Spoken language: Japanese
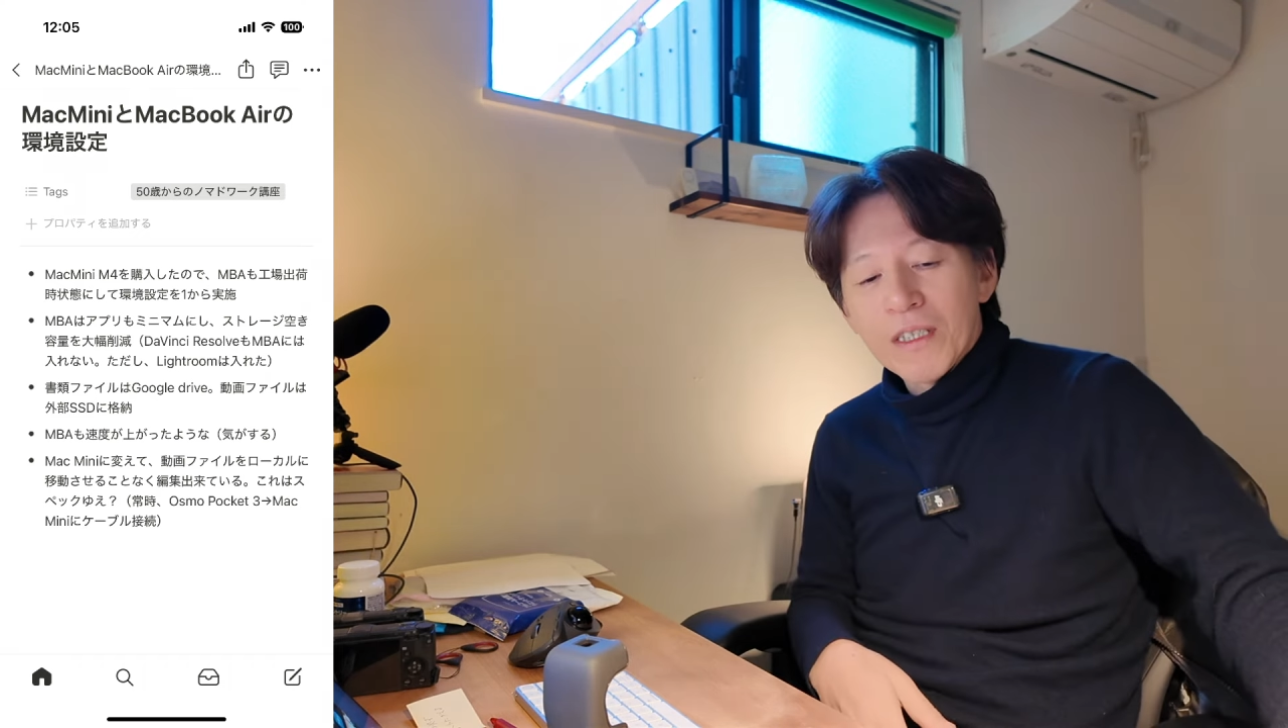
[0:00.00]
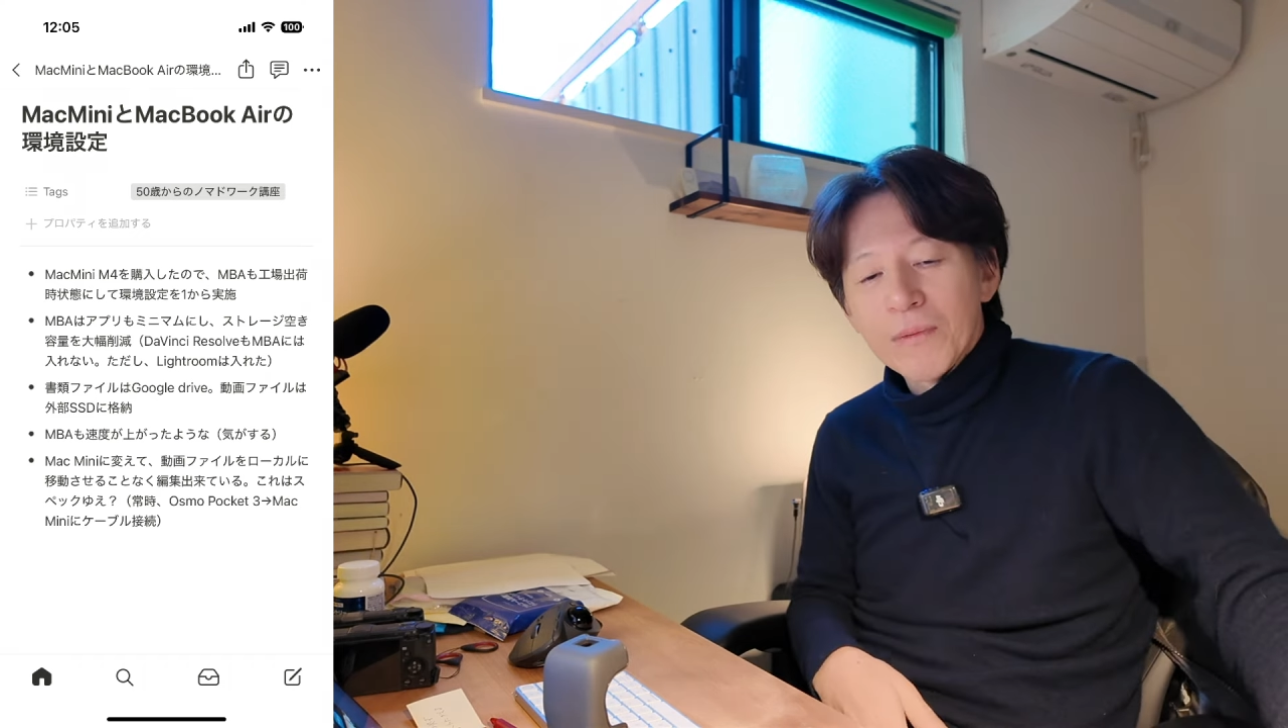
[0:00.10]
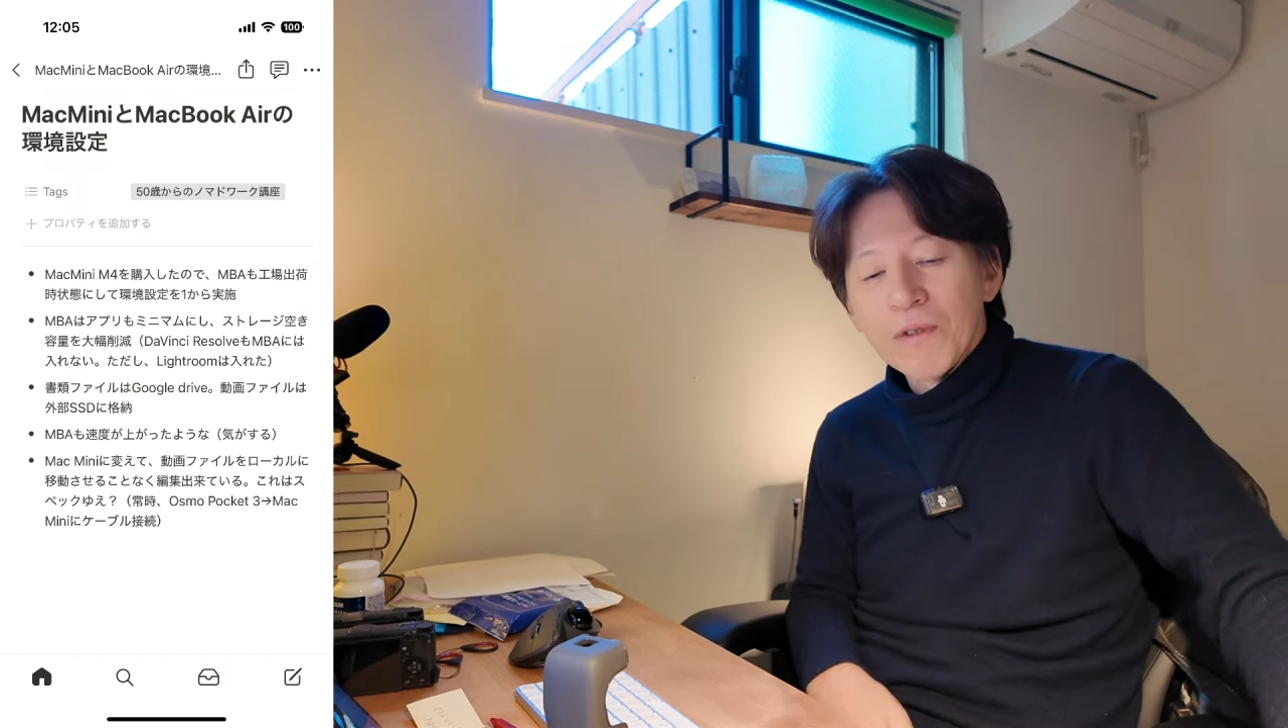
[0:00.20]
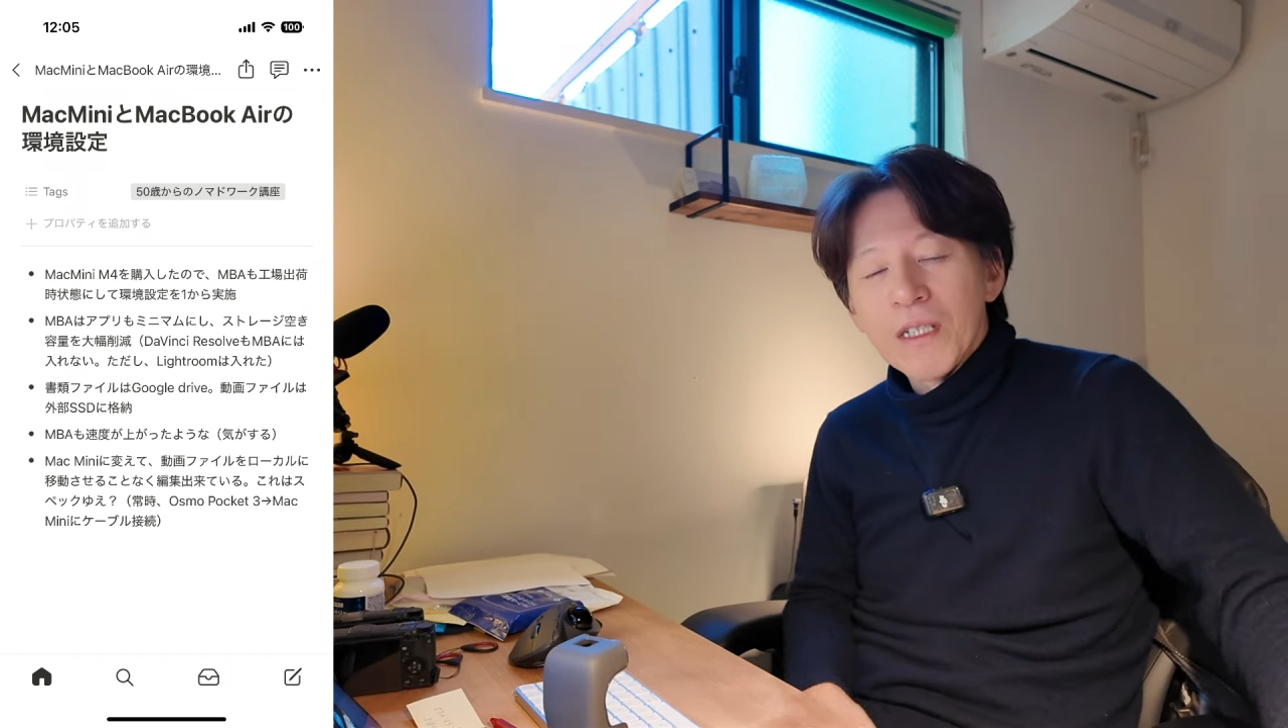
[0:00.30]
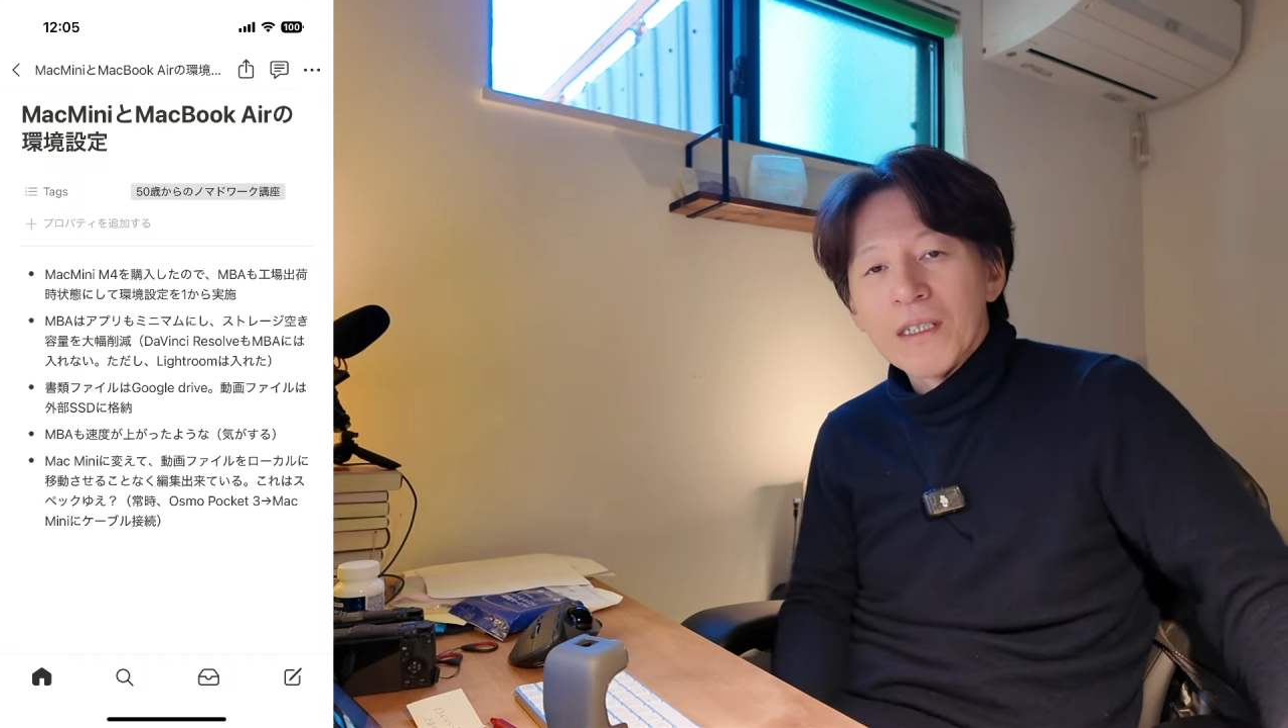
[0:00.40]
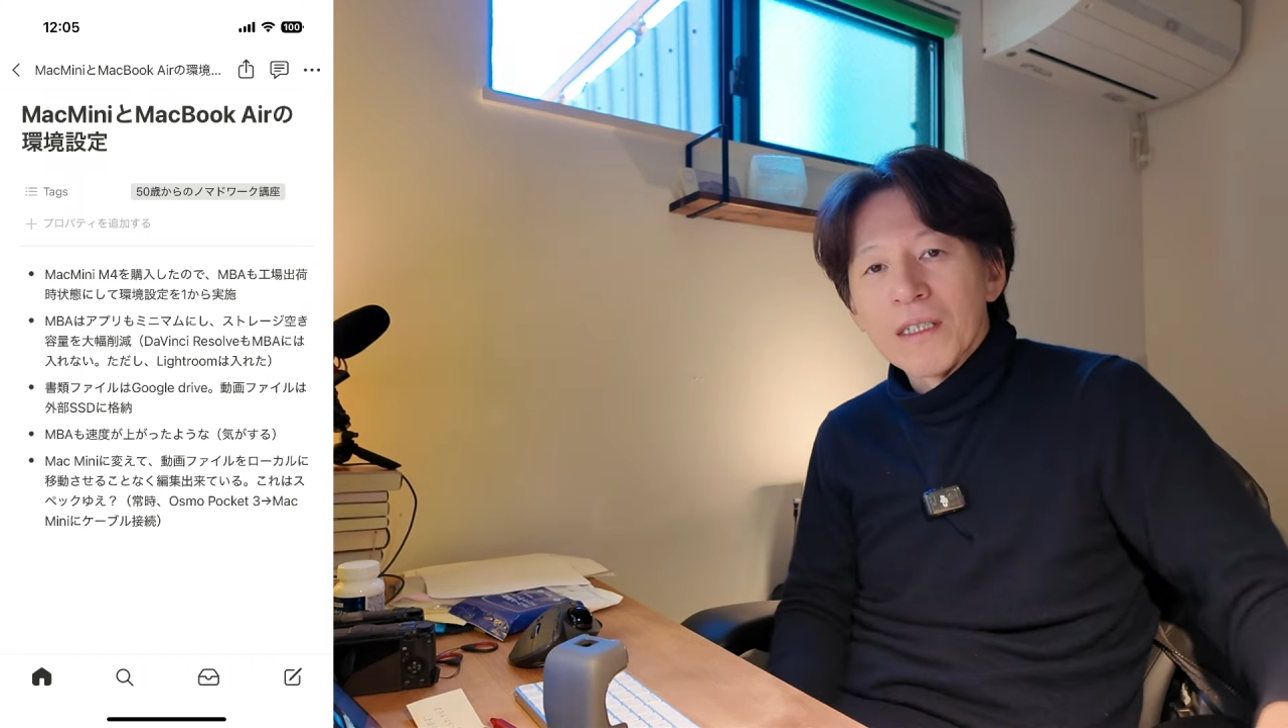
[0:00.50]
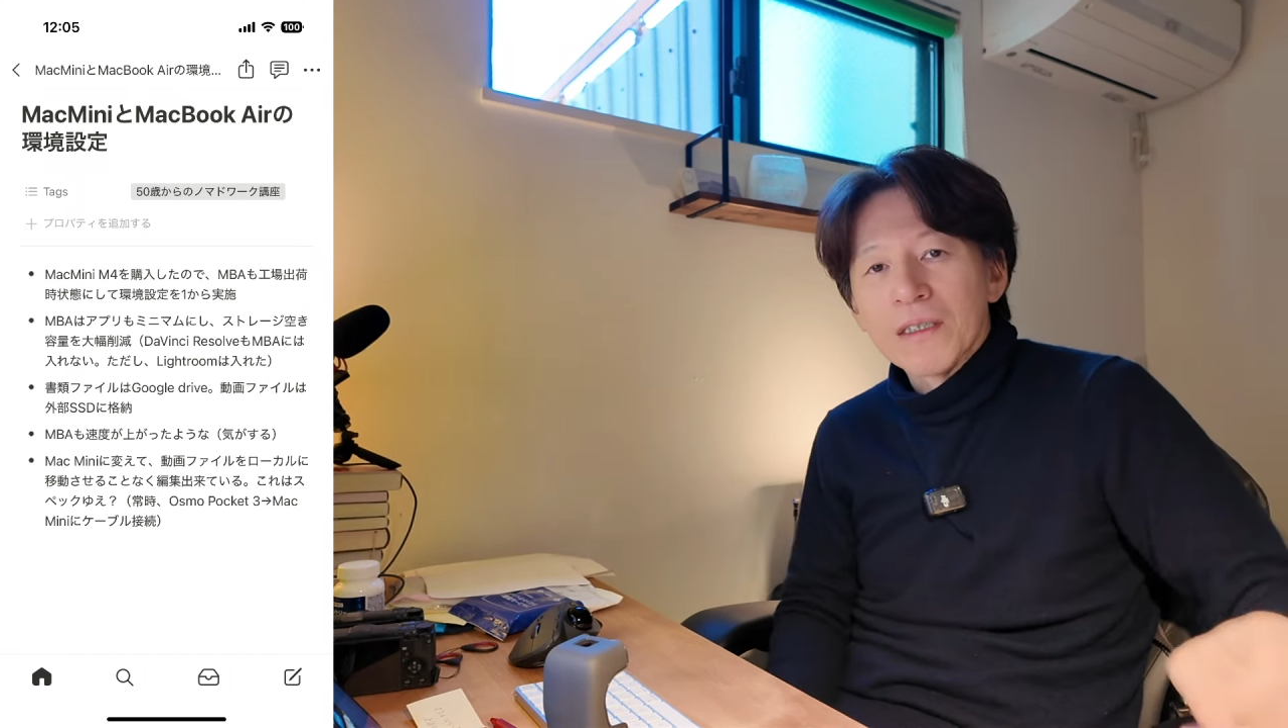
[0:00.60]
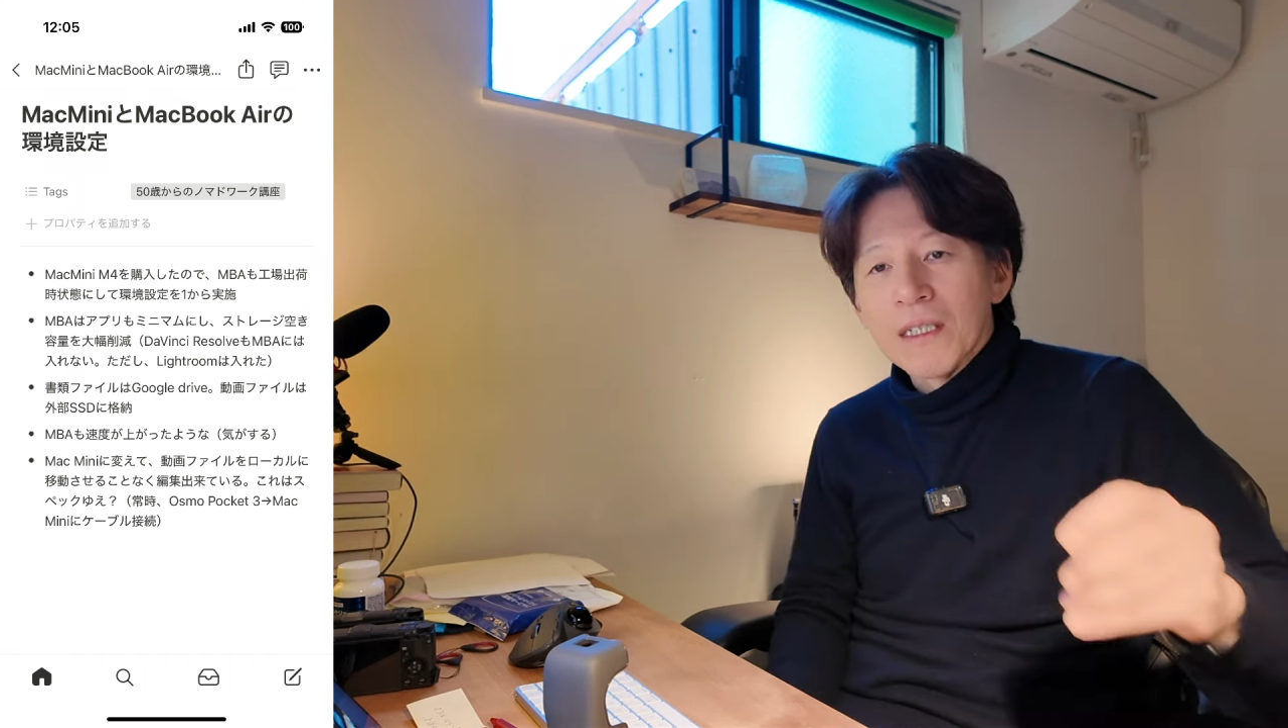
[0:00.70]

いつもイライラ